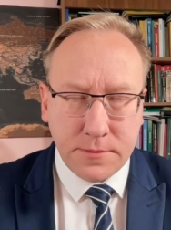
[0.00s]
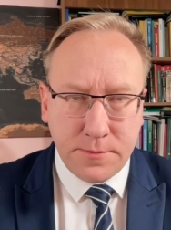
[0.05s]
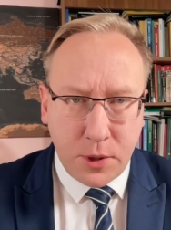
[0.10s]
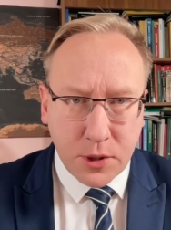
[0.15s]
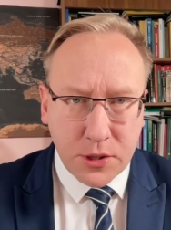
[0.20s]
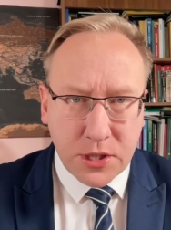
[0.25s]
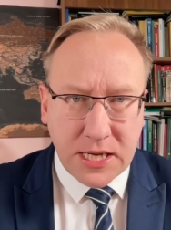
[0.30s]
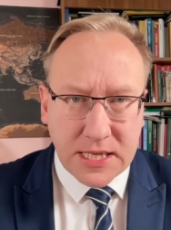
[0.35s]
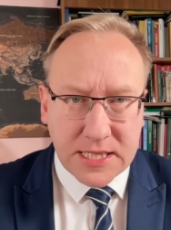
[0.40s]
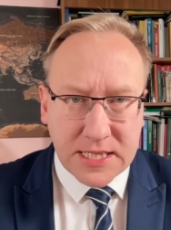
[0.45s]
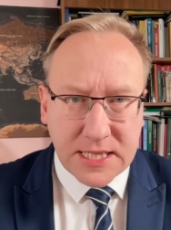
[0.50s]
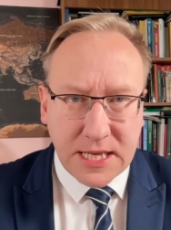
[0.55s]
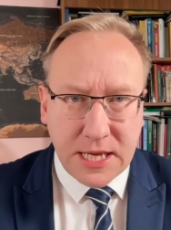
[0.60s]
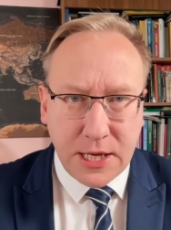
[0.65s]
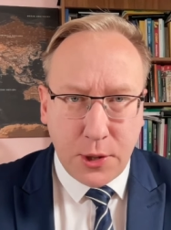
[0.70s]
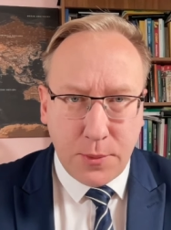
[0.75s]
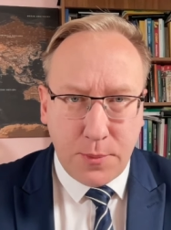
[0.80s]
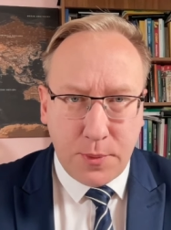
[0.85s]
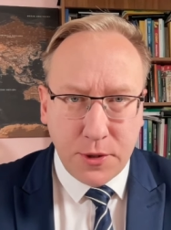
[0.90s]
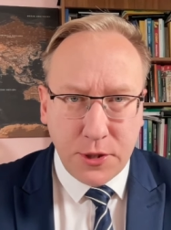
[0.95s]
Podcast
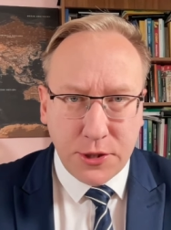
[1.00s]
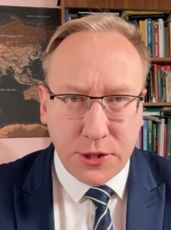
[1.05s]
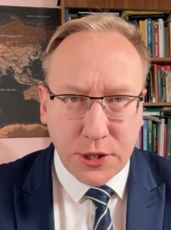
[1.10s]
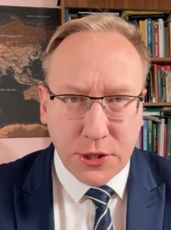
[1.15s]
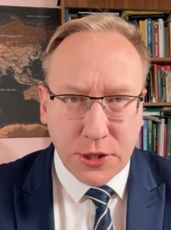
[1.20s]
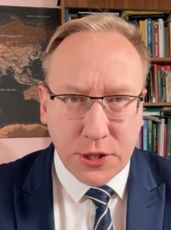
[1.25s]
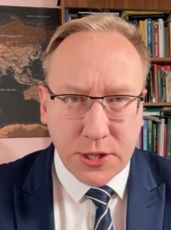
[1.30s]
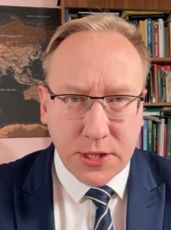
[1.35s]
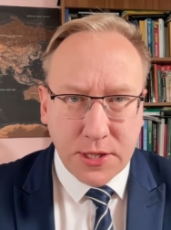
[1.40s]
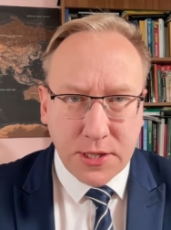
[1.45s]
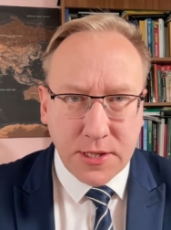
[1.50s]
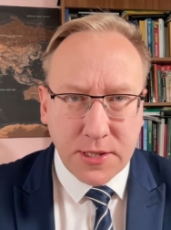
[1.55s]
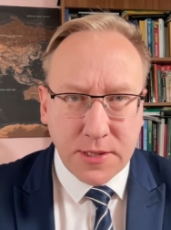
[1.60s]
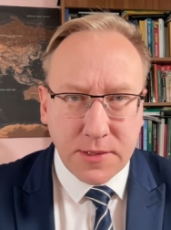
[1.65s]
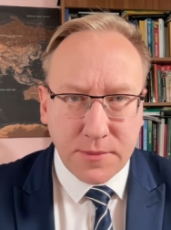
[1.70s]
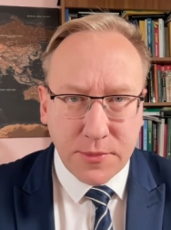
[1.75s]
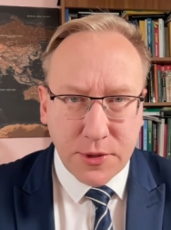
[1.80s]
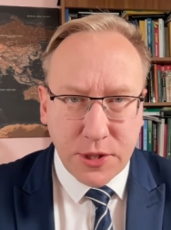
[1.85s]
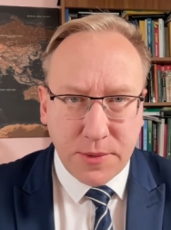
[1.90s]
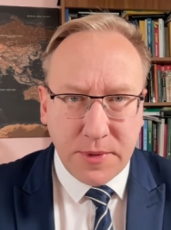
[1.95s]
geopolityczny.
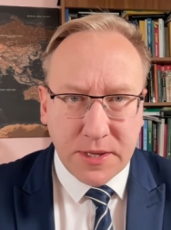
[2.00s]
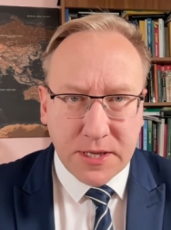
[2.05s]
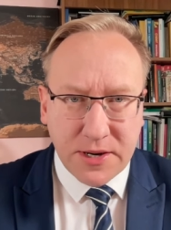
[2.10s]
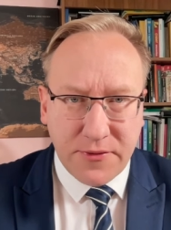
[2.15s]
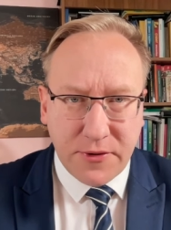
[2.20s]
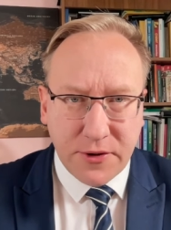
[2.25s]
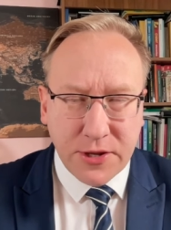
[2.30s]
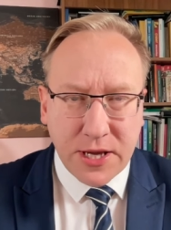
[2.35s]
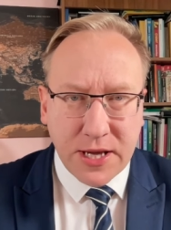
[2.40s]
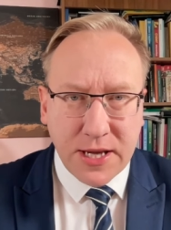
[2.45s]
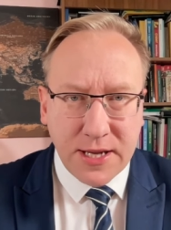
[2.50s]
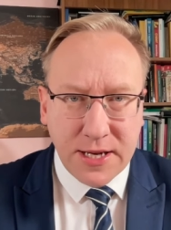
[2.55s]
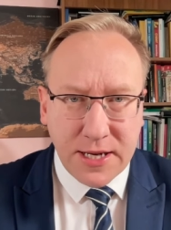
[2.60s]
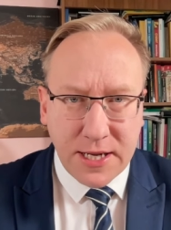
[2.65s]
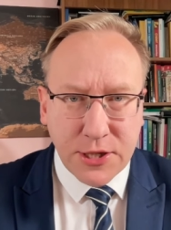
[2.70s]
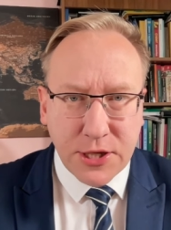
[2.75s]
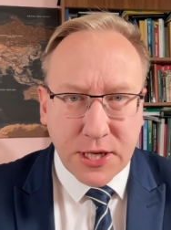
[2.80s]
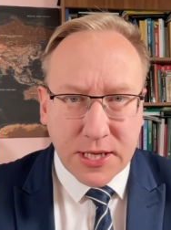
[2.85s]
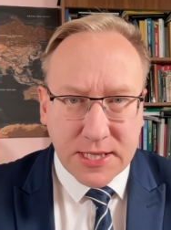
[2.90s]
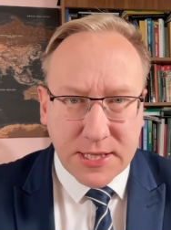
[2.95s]
Przy mikrofonie
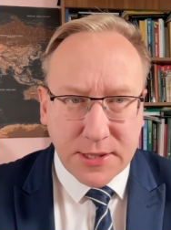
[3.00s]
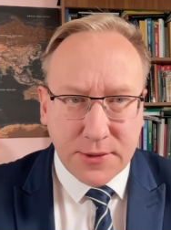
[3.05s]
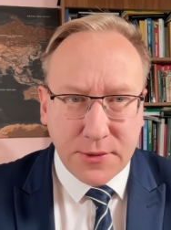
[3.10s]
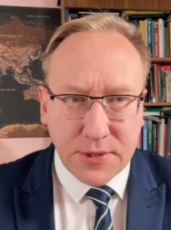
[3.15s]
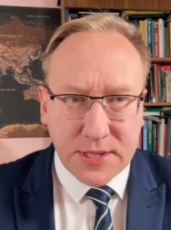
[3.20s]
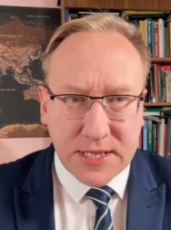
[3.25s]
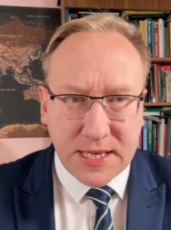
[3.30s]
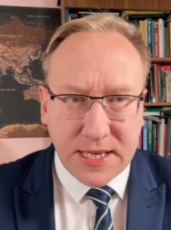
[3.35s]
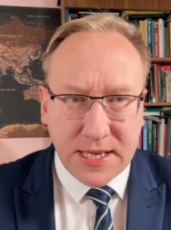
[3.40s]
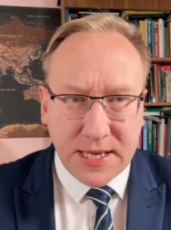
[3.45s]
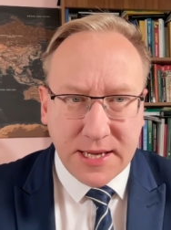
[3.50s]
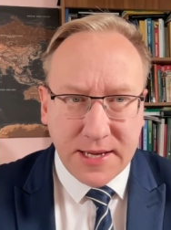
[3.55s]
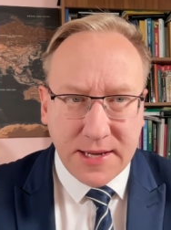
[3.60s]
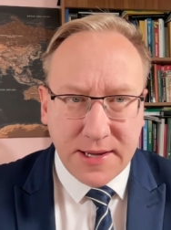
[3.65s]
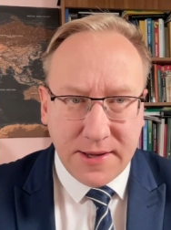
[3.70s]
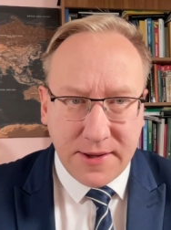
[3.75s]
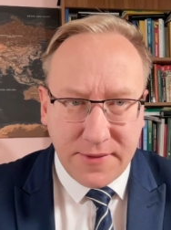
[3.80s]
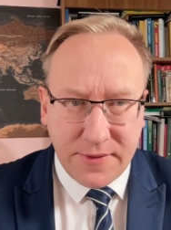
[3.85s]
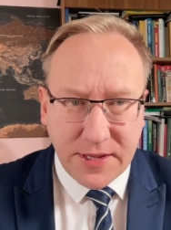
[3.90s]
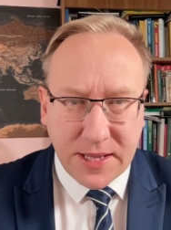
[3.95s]
Leszek Sykulski.
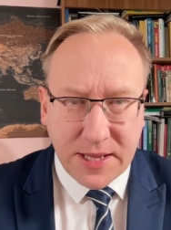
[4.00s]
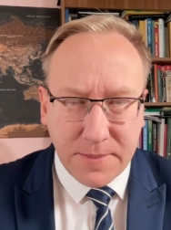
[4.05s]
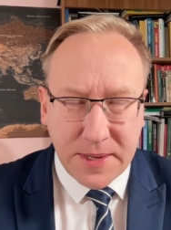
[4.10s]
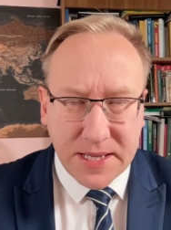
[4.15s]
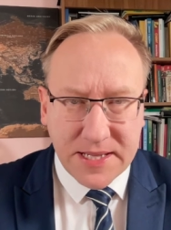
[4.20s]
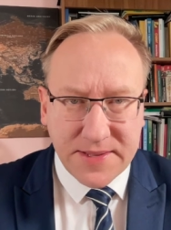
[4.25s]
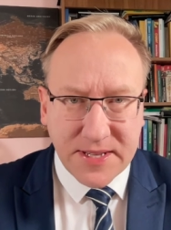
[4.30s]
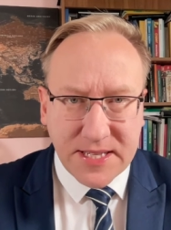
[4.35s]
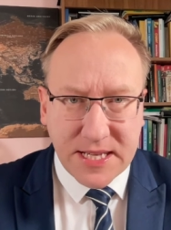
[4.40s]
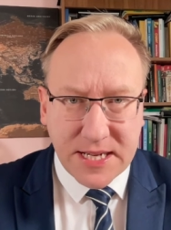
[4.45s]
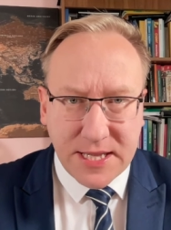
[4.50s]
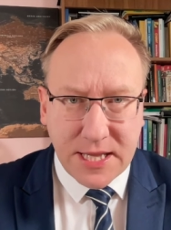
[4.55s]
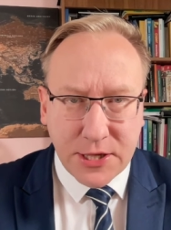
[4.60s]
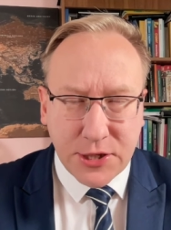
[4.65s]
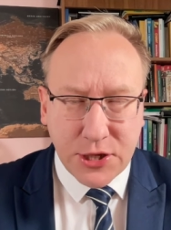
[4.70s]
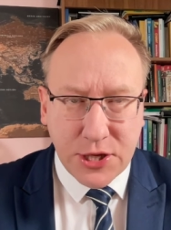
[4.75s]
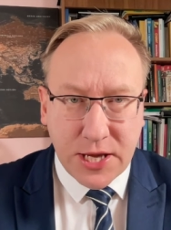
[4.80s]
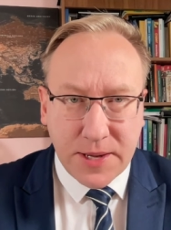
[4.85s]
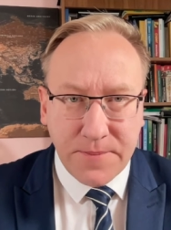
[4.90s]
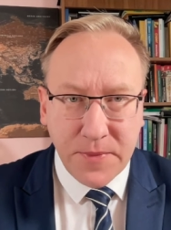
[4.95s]
Witam Państwa
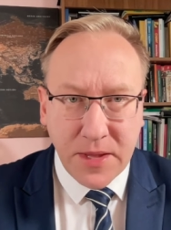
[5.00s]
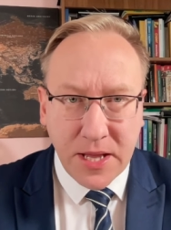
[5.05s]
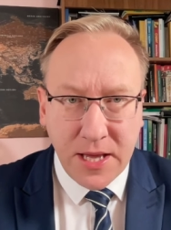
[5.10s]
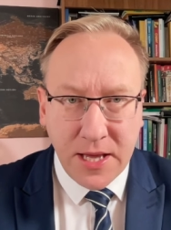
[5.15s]
serdecznie.